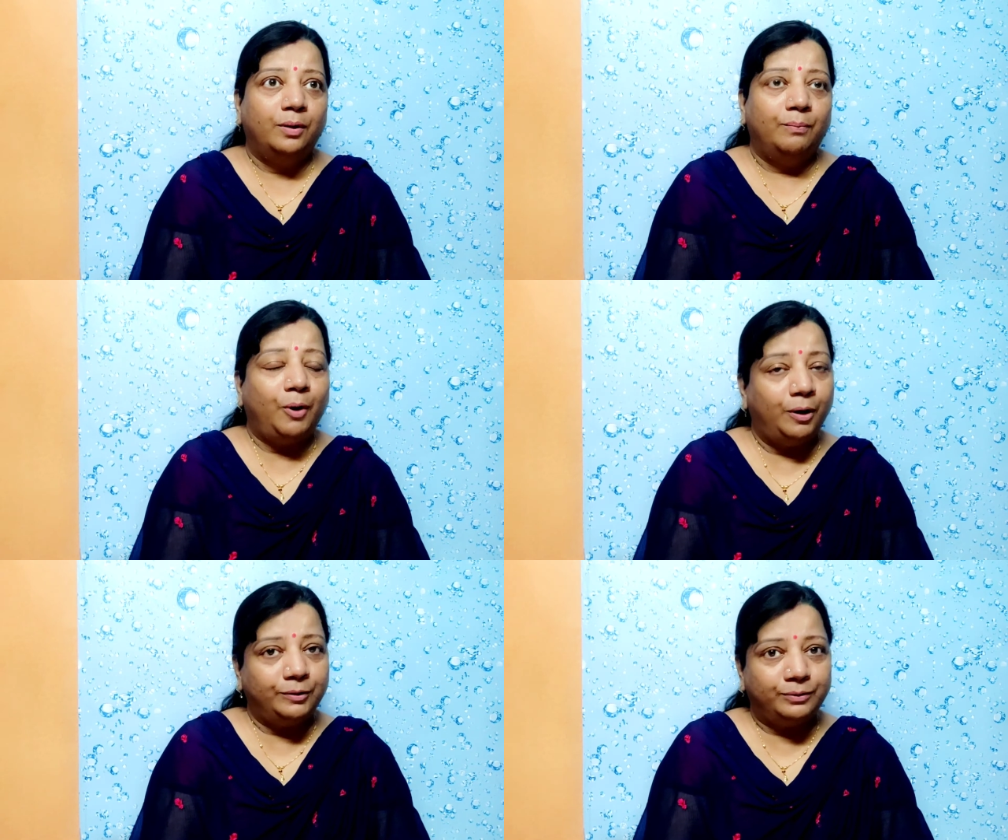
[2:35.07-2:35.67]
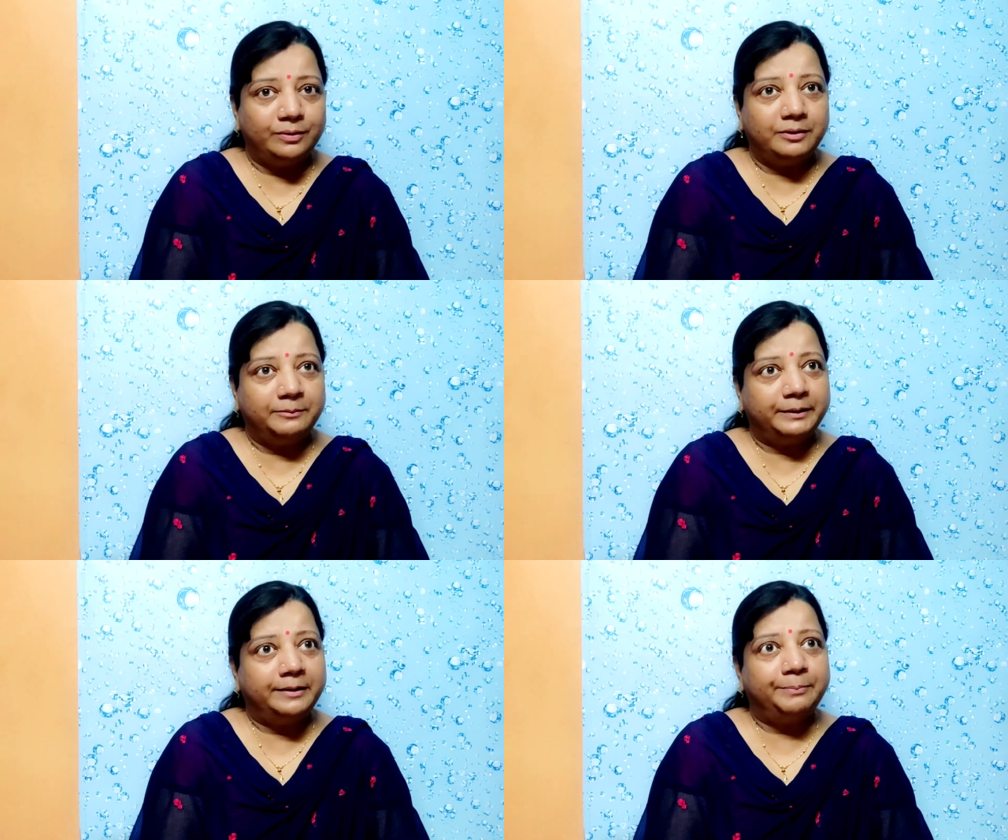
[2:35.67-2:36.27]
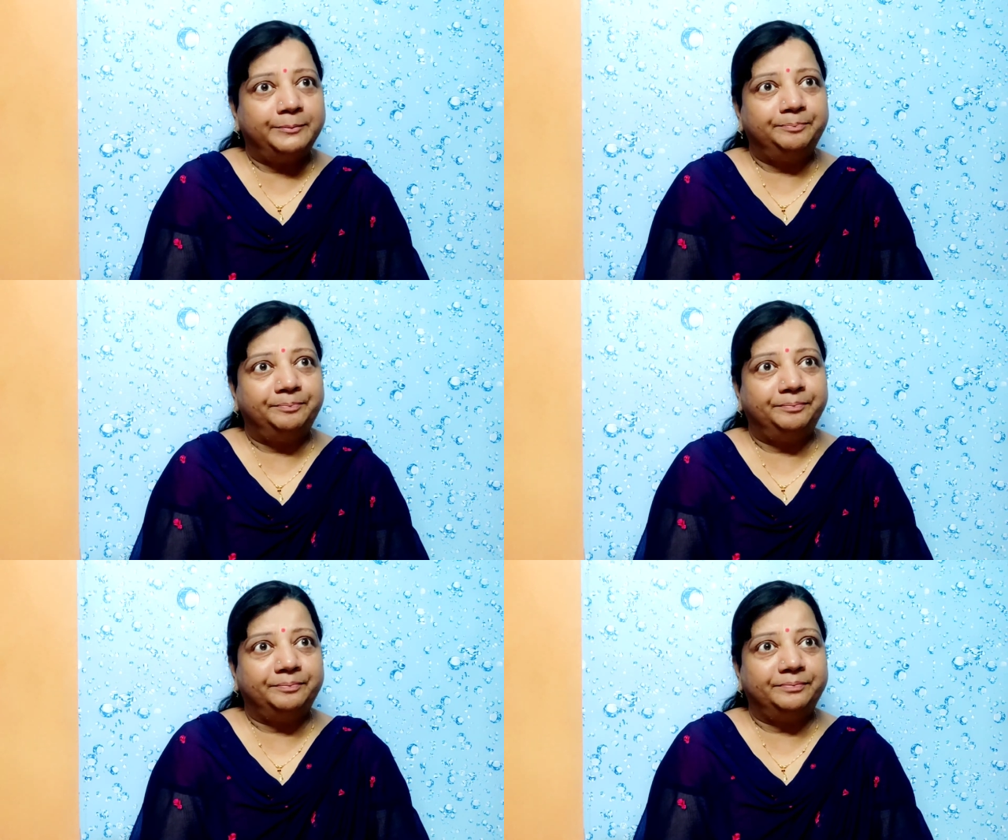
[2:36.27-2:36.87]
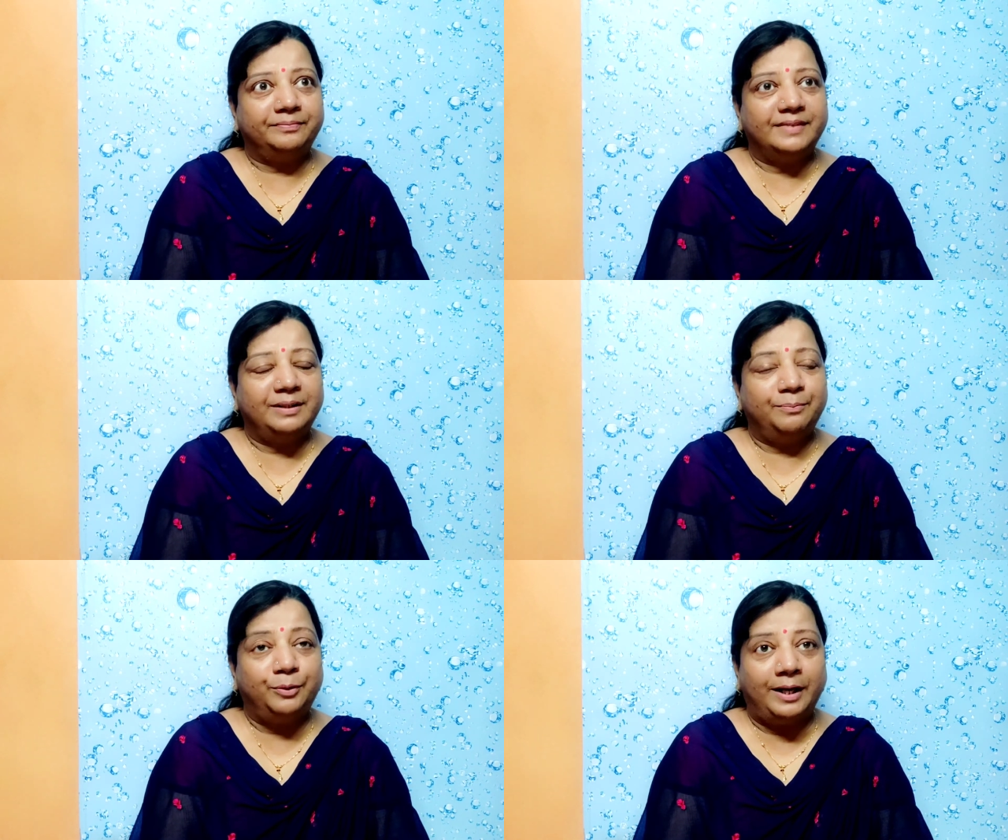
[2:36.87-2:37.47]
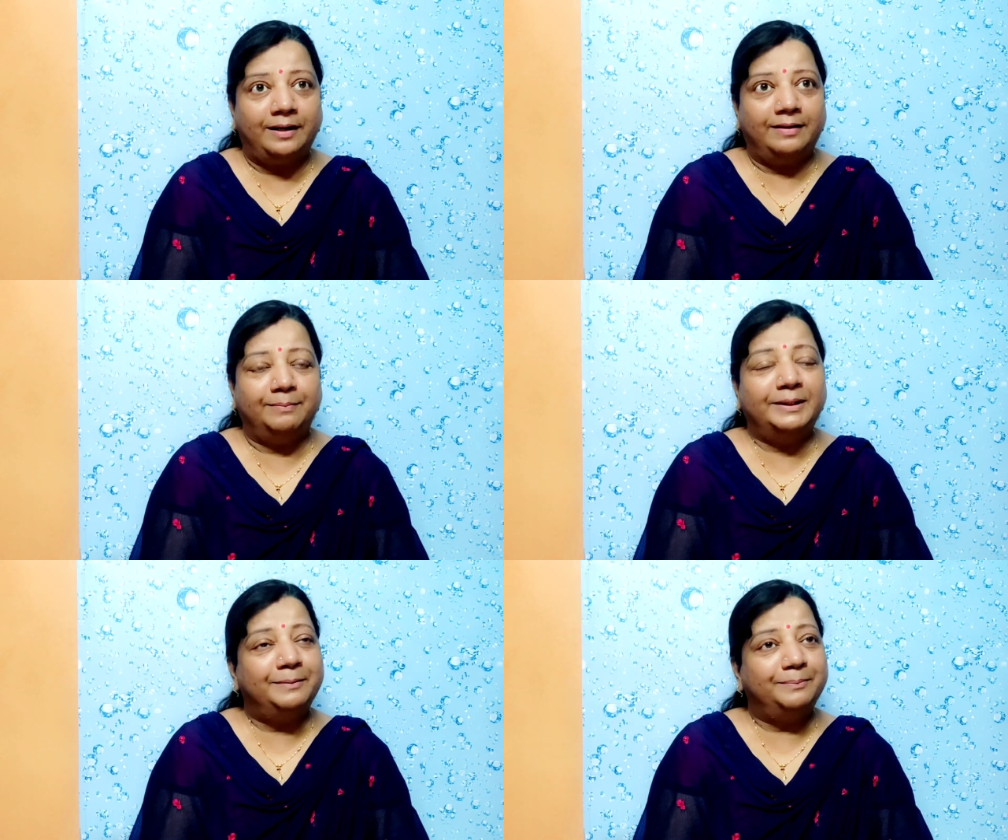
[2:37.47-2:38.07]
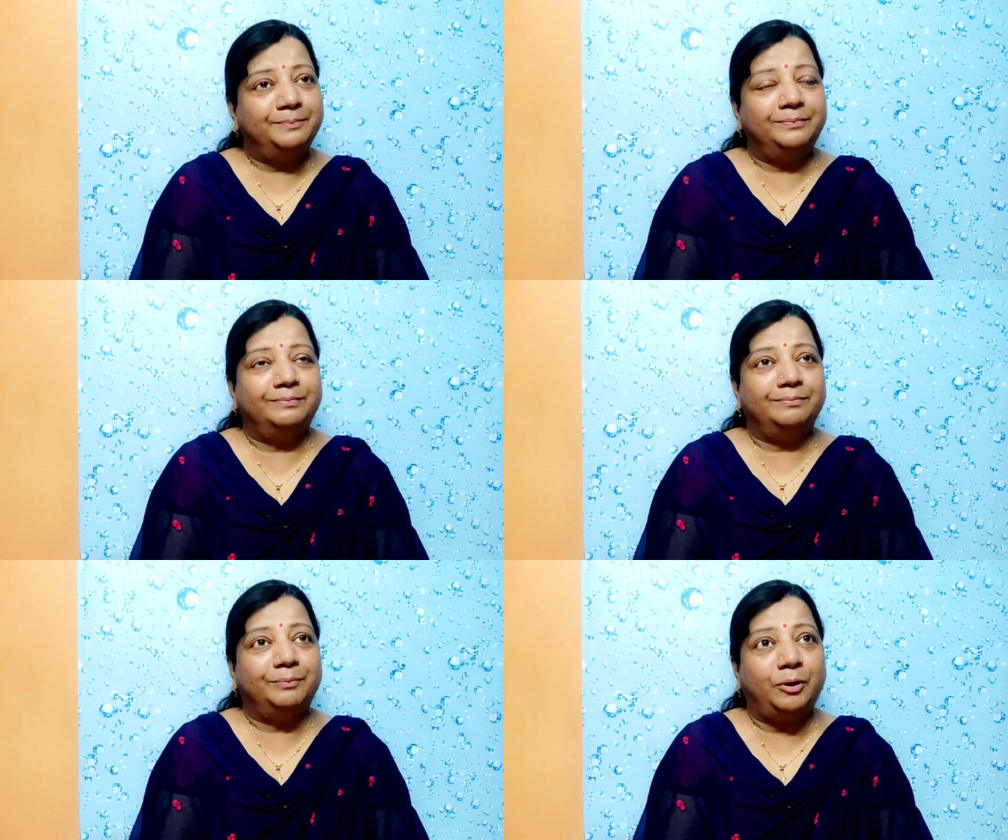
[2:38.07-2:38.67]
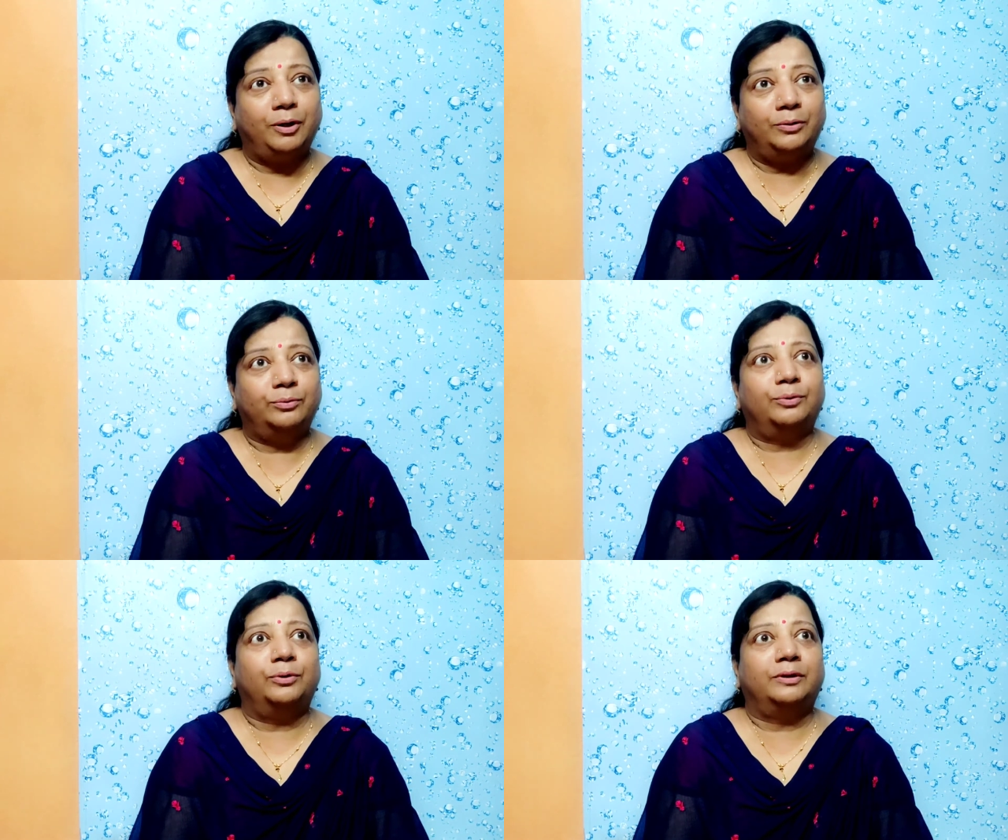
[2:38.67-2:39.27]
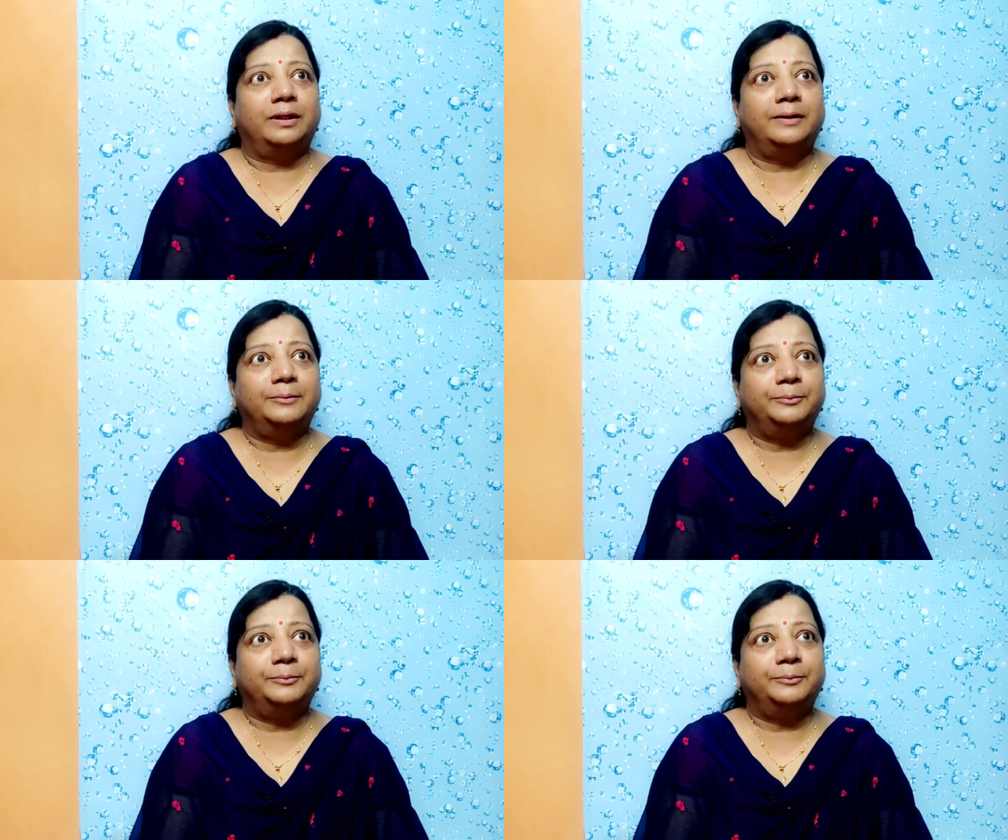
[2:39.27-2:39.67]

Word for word: बहुत मतलब बुरा मतलब बहुत दुख होता है